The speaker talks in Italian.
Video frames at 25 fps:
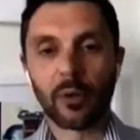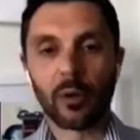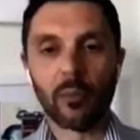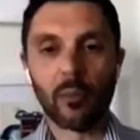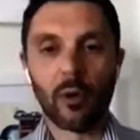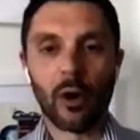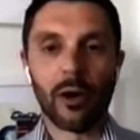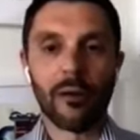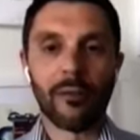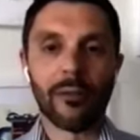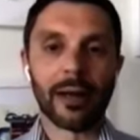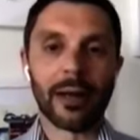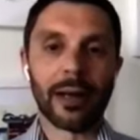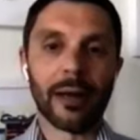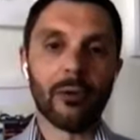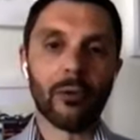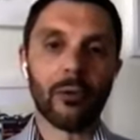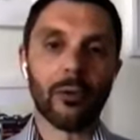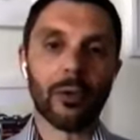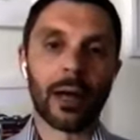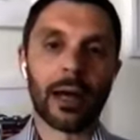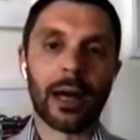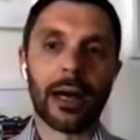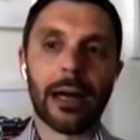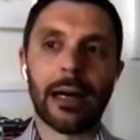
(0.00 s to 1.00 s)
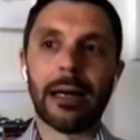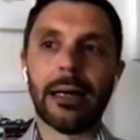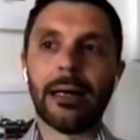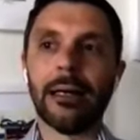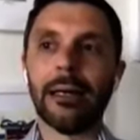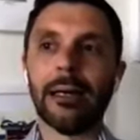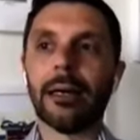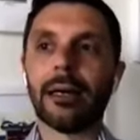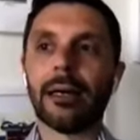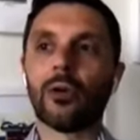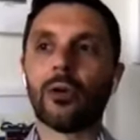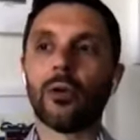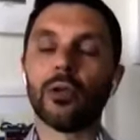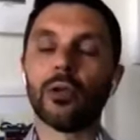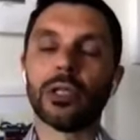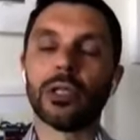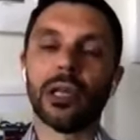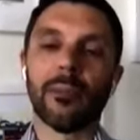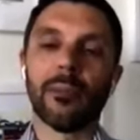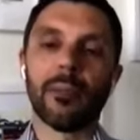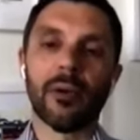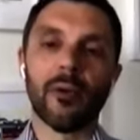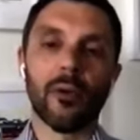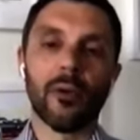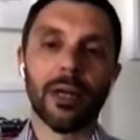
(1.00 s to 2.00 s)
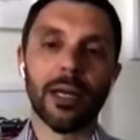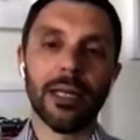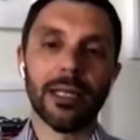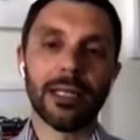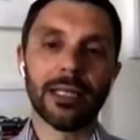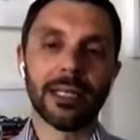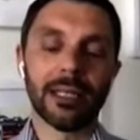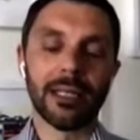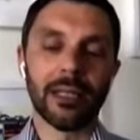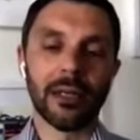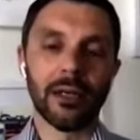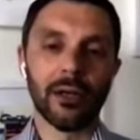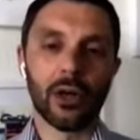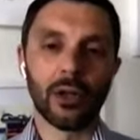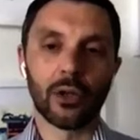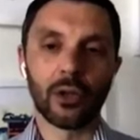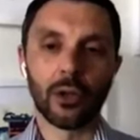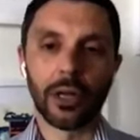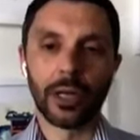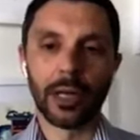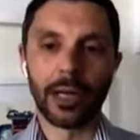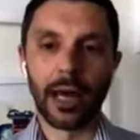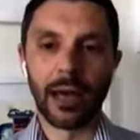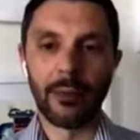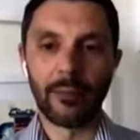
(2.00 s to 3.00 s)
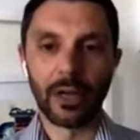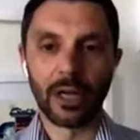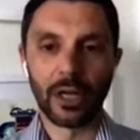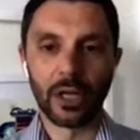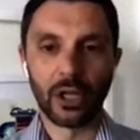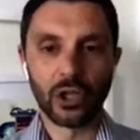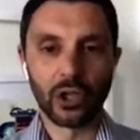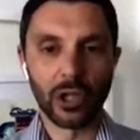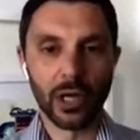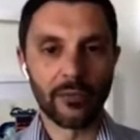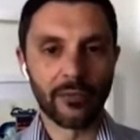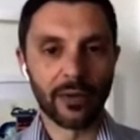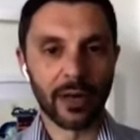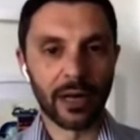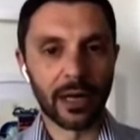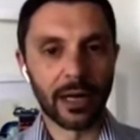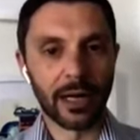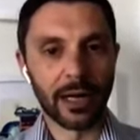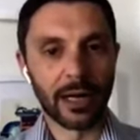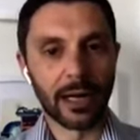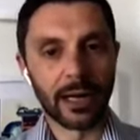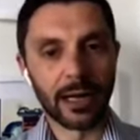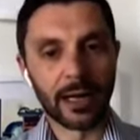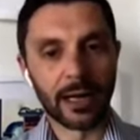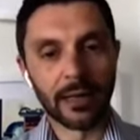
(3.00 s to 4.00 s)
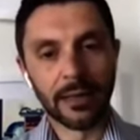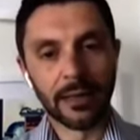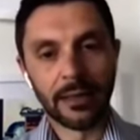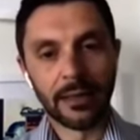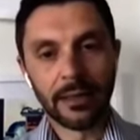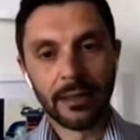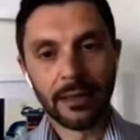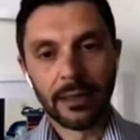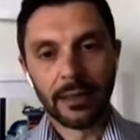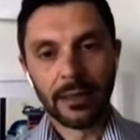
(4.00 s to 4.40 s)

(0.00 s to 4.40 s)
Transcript: promuovere una eh, consapevolezza del noto legame che c'è fra la,